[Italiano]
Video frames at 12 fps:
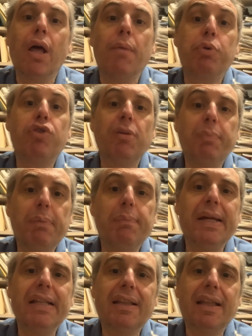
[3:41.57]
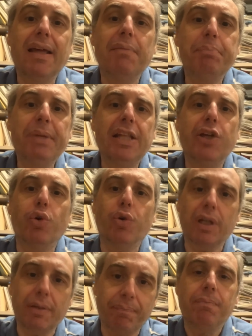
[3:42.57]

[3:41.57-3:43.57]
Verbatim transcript: possibilmente migliori.